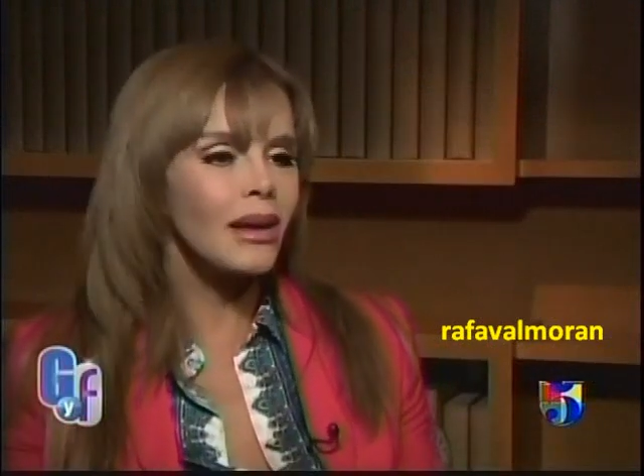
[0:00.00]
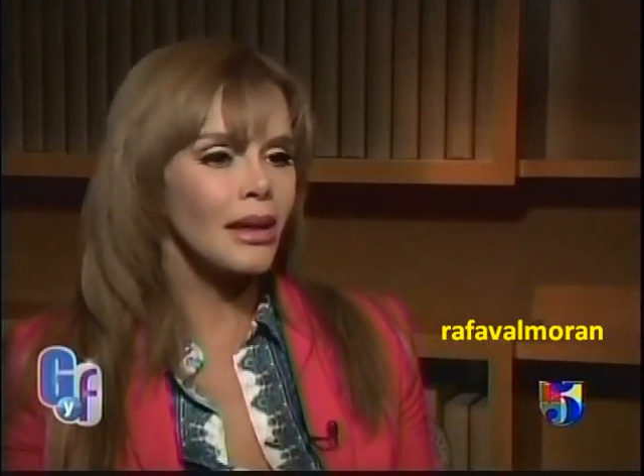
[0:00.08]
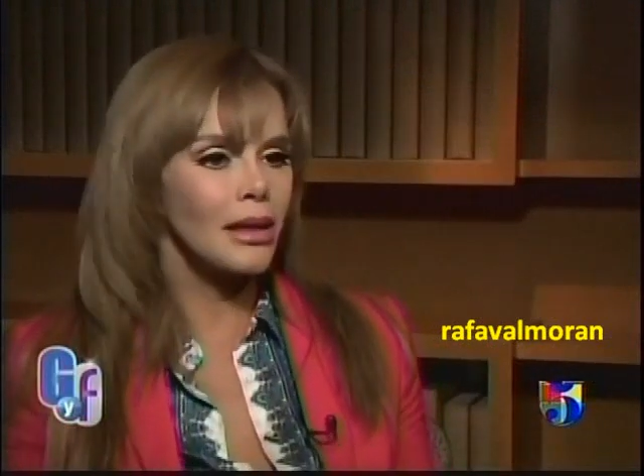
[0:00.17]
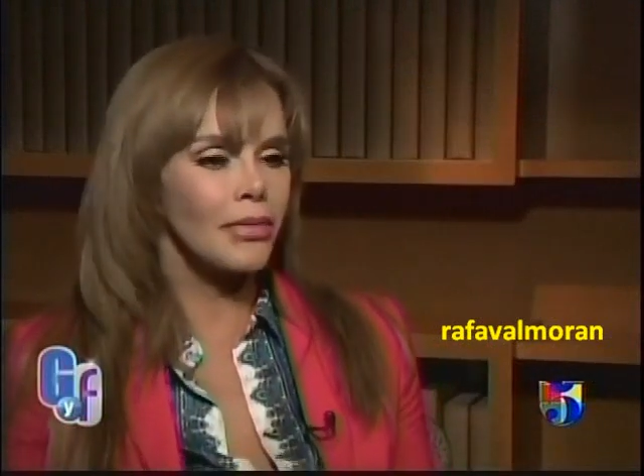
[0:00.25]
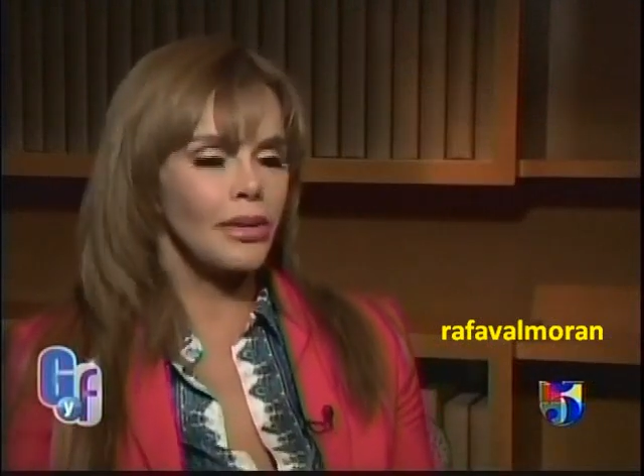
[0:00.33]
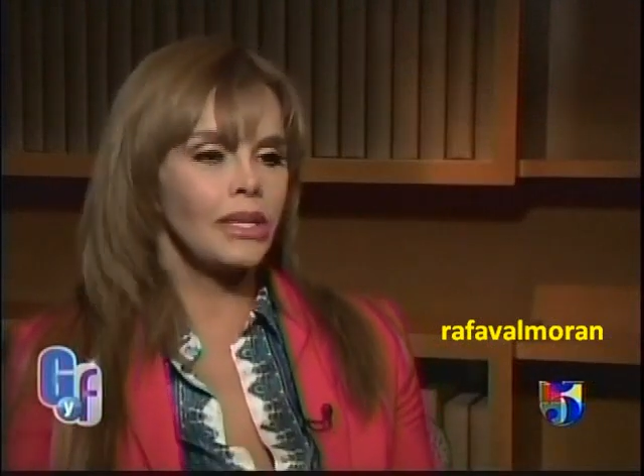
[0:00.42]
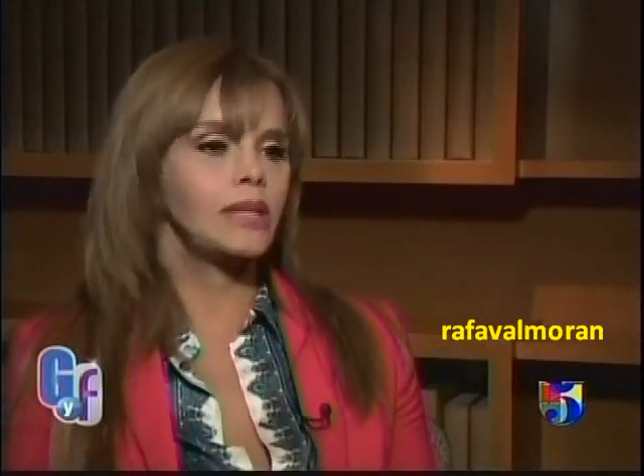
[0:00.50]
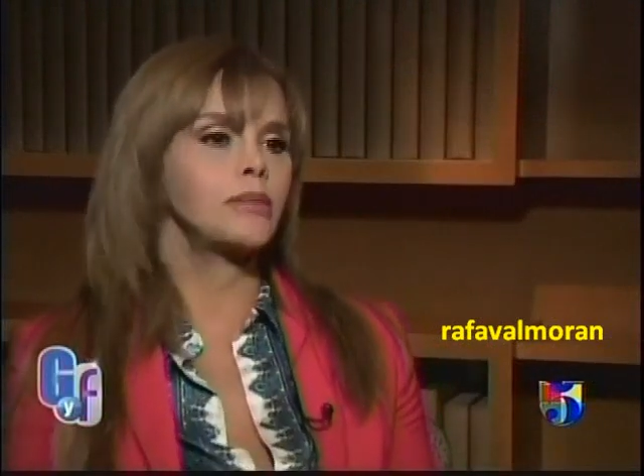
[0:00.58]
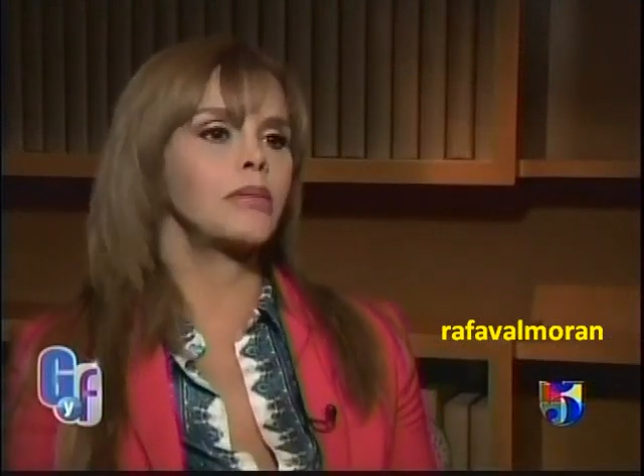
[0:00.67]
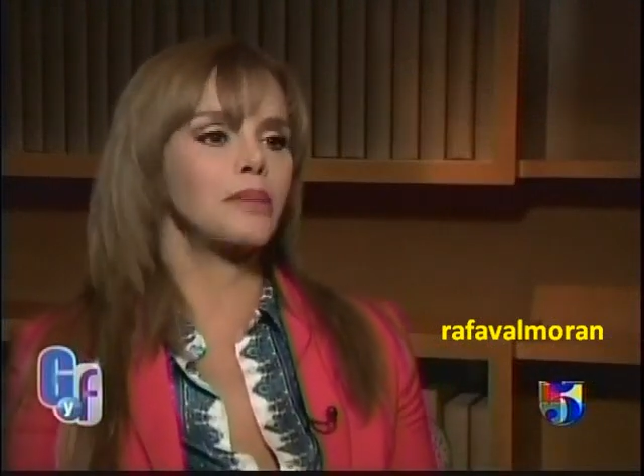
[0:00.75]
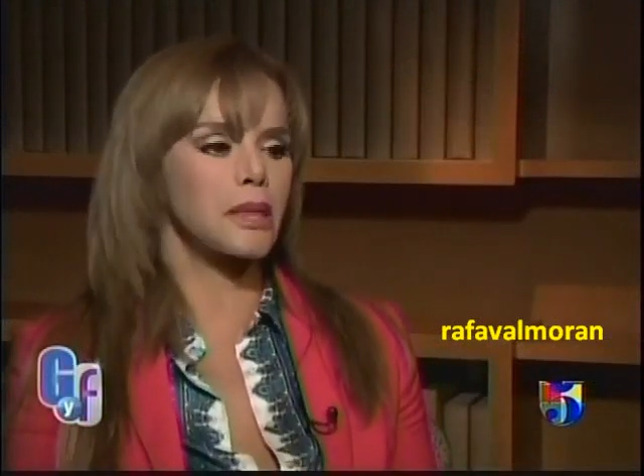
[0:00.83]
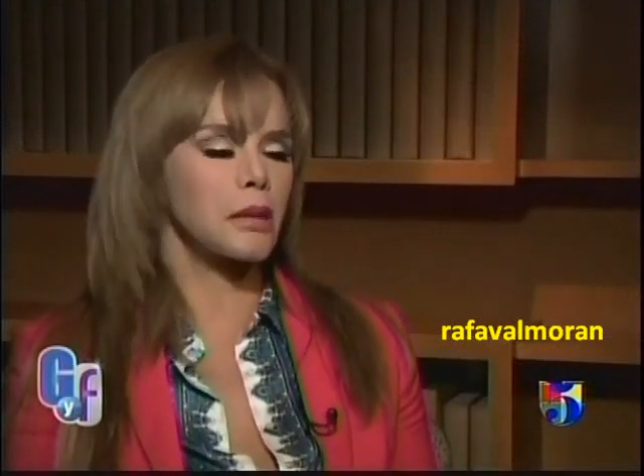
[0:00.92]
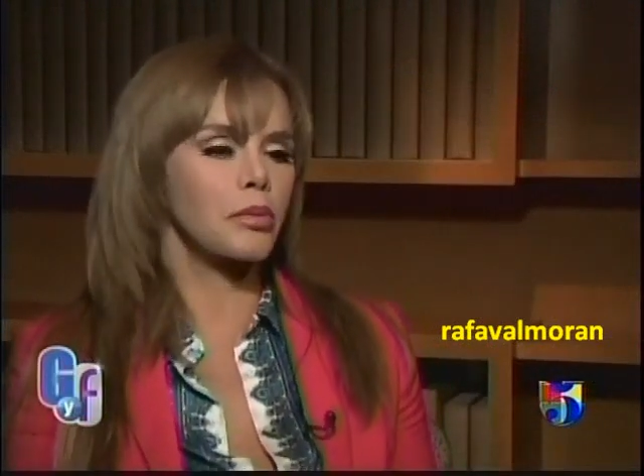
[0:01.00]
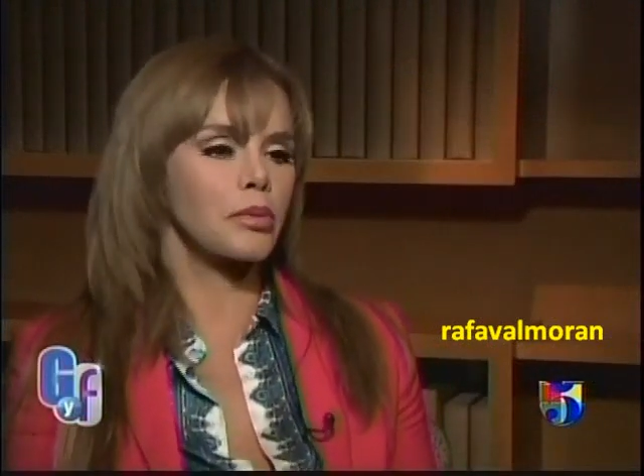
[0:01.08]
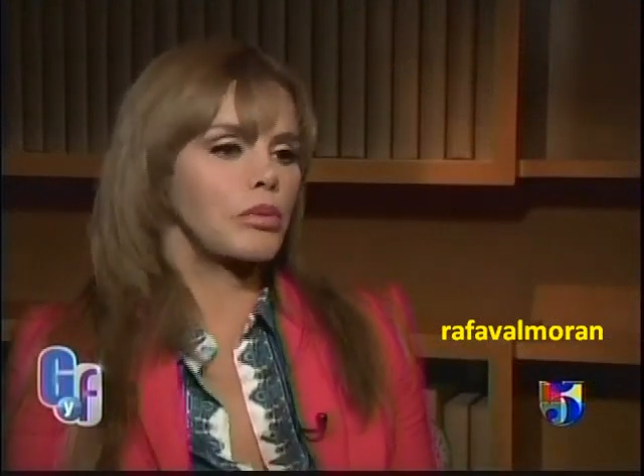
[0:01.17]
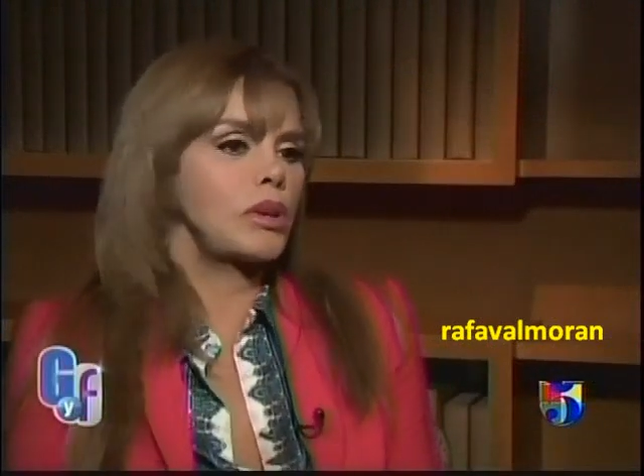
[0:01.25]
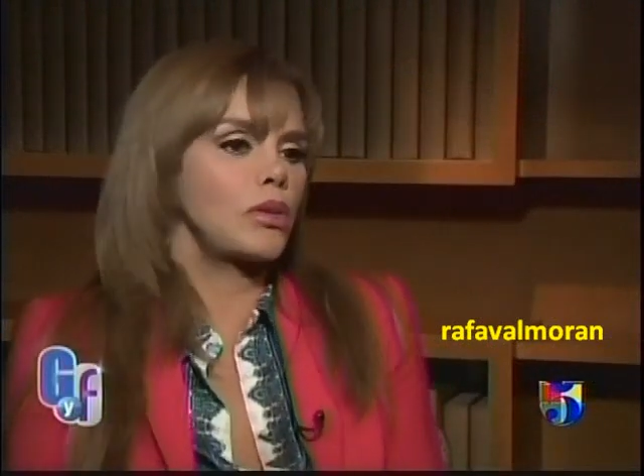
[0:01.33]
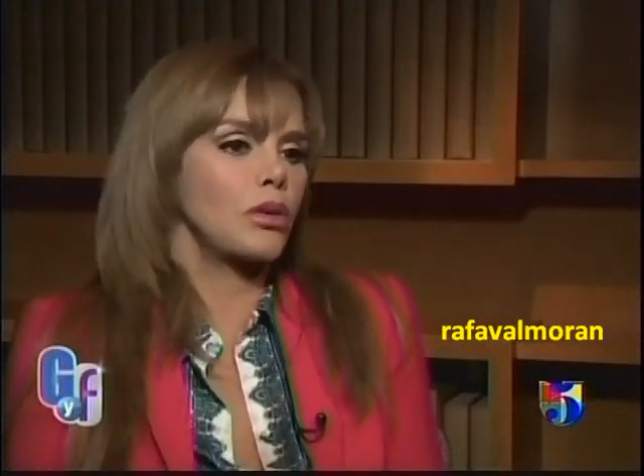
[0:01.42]
que definitivamente, pues
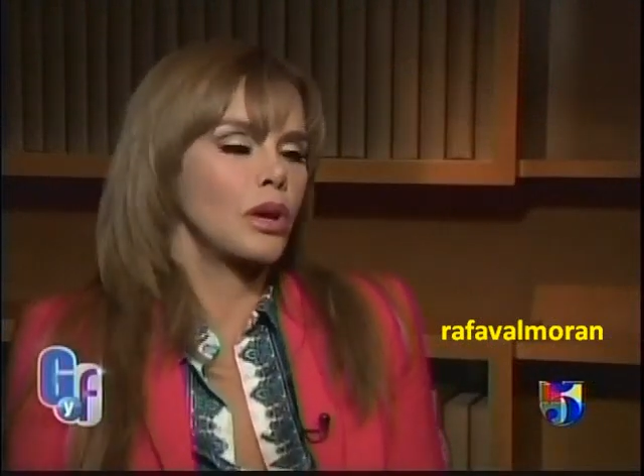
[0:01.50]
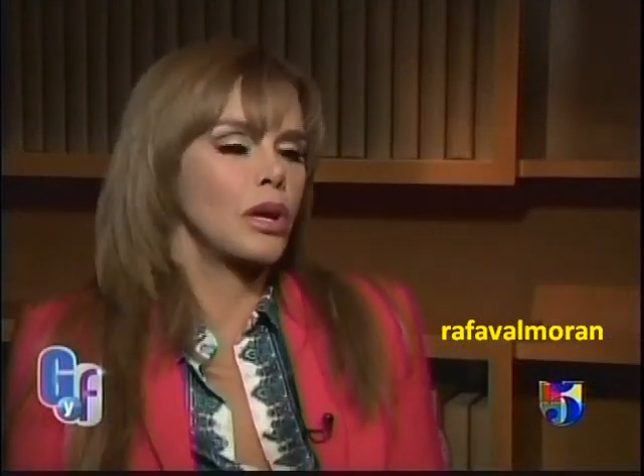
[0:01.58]
bueno,